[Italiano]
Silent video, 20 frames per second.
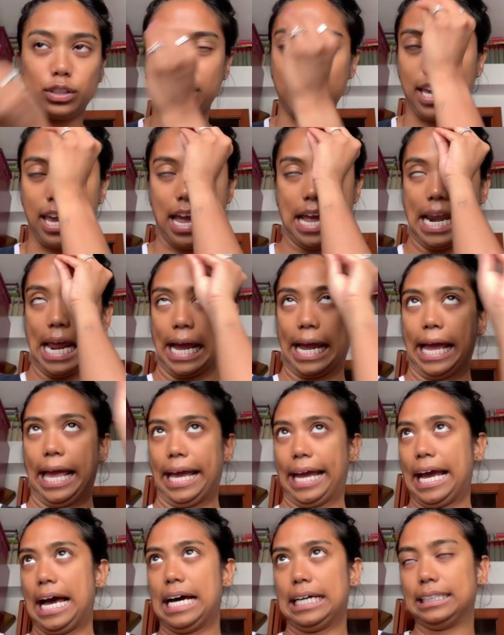che è una
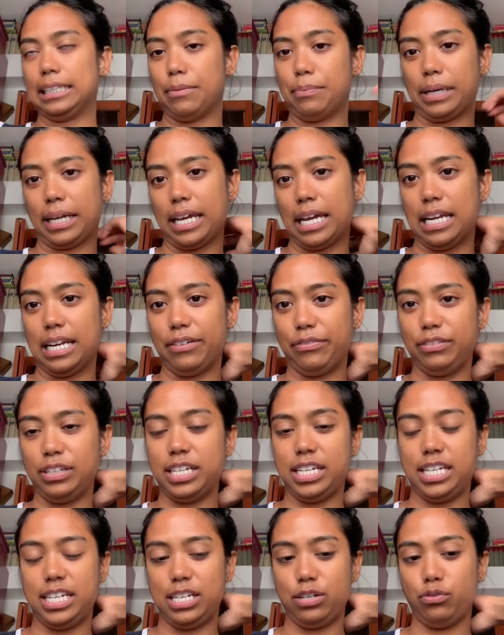cagata perché alla
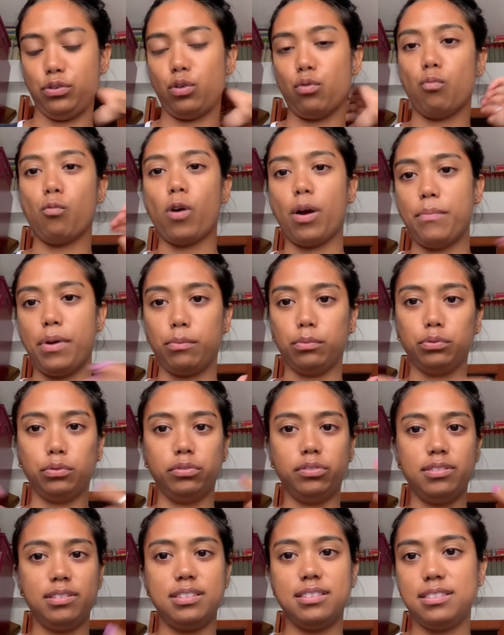fine noi comunque abbiamo
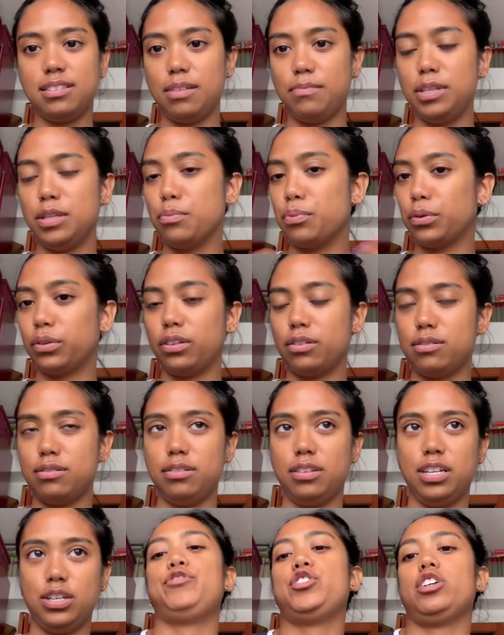tutti i sistemi di protezione,